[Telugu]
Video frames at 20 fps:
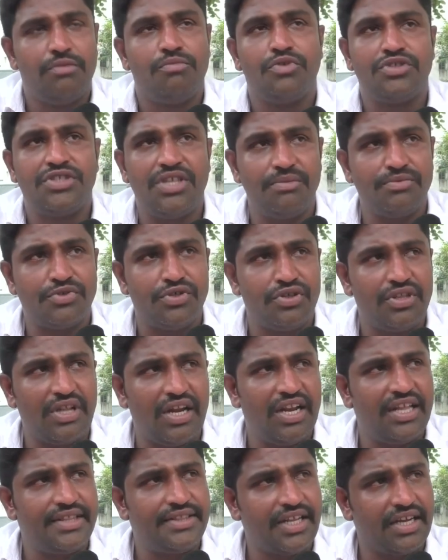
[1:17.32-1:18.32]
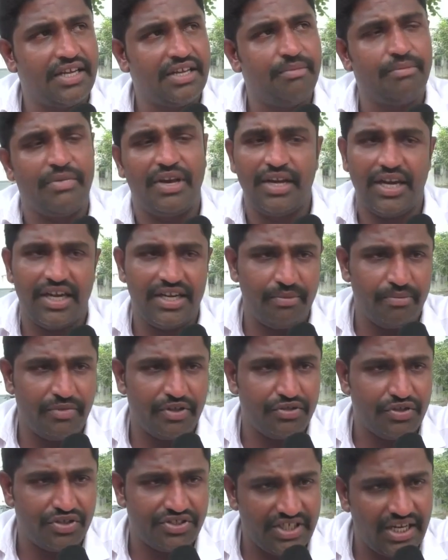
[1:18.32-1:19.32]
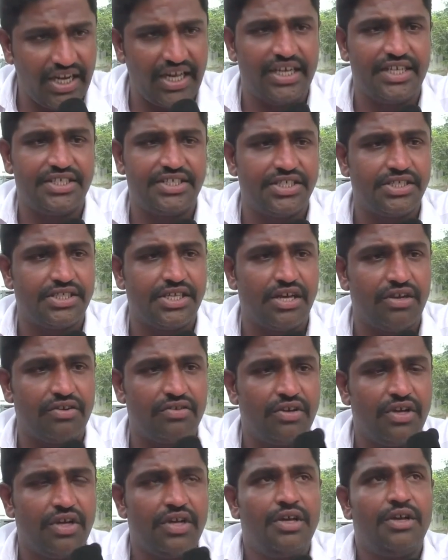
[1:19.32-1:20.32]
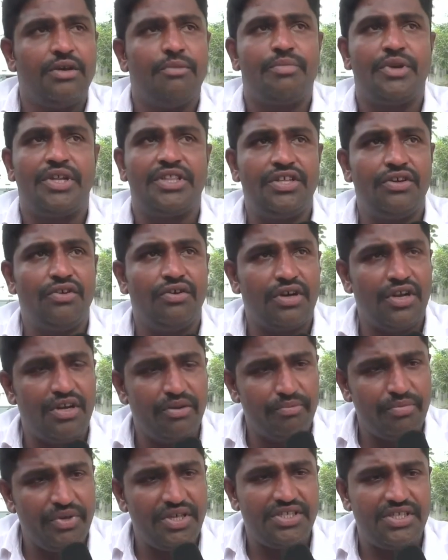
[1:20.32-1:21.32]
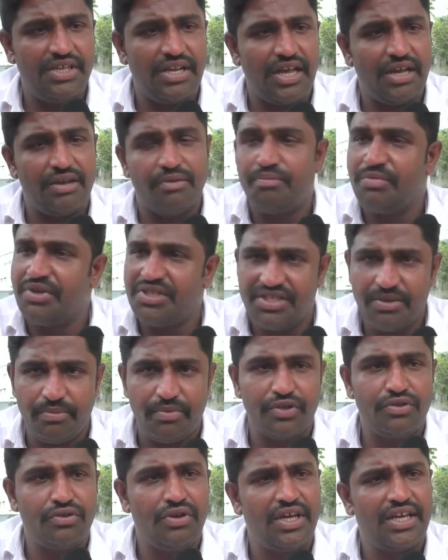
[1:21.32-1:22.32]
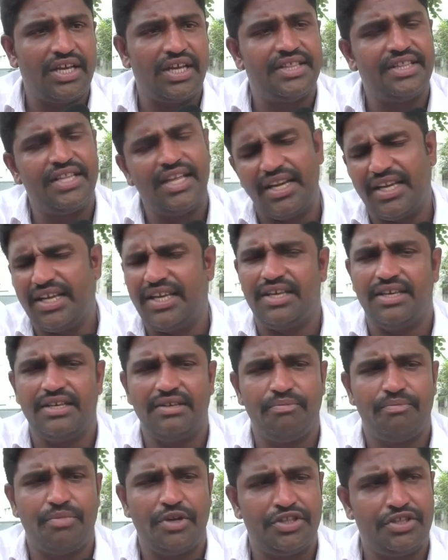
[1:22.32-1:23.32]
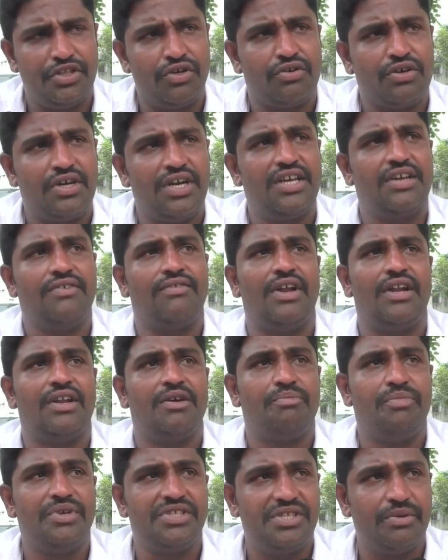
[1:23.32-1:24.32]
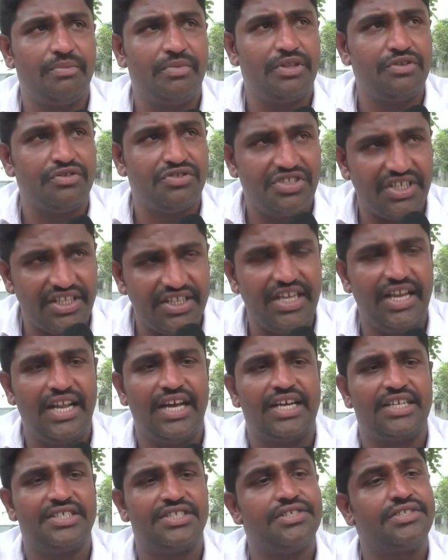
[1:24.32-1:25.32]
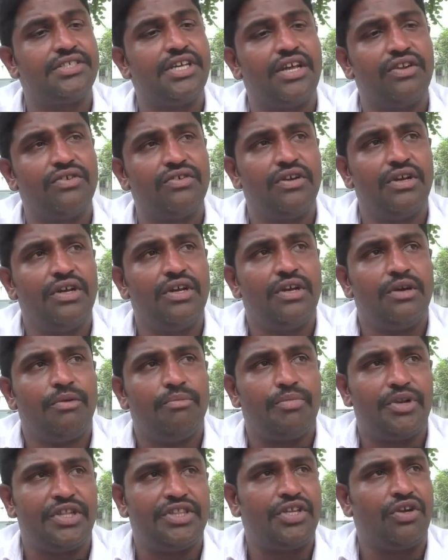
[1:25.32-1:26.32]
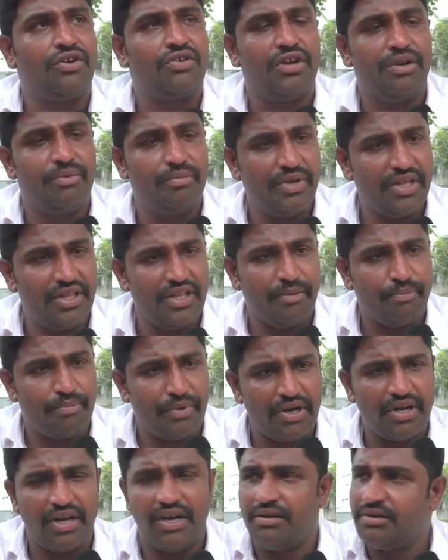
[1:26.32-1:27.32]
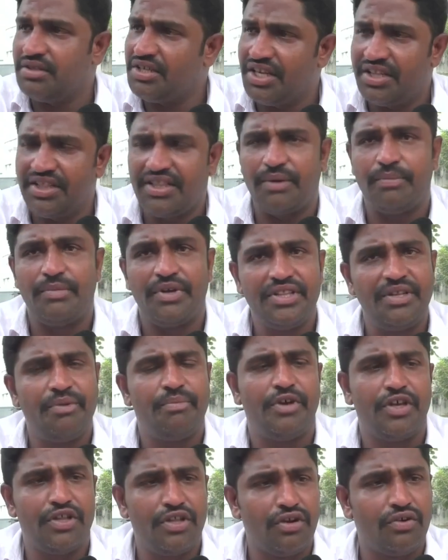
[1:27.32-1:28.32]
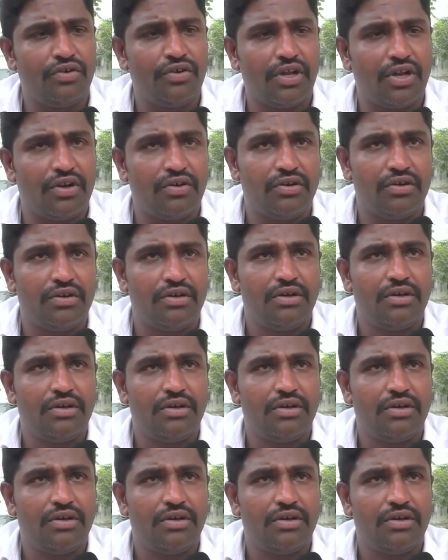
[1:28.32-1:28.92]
ముస్లిం సోదరులందరికీ మైనార్టీ బంధు వచ్చేలాగా చేశారు ప్రతి ఒక్కరు బీసీ నాయకు బీసీ బంధువులకి అందరికీ ప్రతి ఒక్కడికి వాళ్ళకి బీసీ బంధు చెందేలాగా చేశారు ప్రతి ఒక్కరు భేద పరగా ఎంతమంది భేదలు ఉన్నారో